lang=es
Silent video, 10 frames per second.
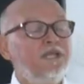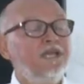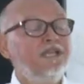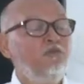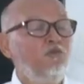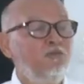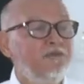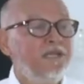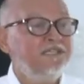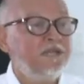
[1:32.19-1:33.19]
¿qué quedó
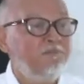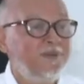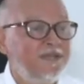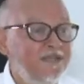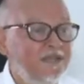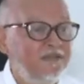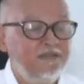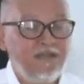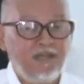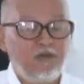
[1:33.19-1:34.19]
de esa
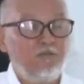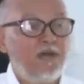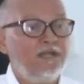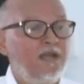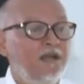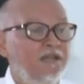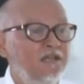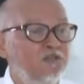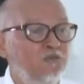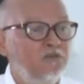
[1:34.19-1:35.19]
experiencia como
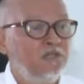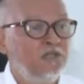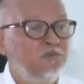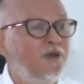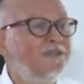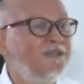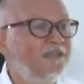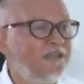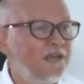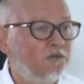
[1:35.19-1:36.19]
alcalde de su municipio
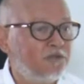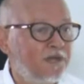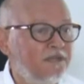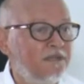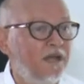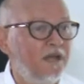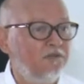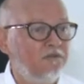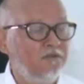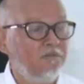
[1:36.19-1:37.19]
antes de los 30
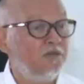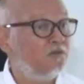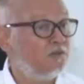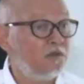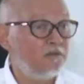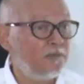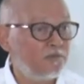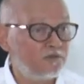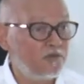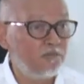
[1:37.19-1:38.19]
años? Porque usted es
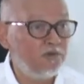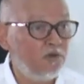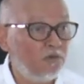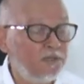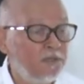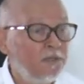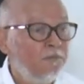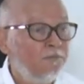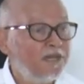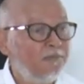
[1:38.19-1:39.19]
una persona muy joven
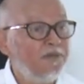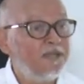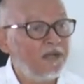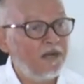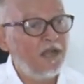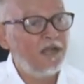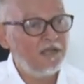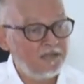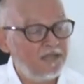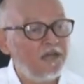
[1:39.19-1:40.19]
para aplicarla
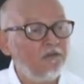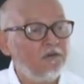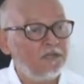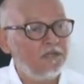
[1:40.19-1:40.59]
en este cargo que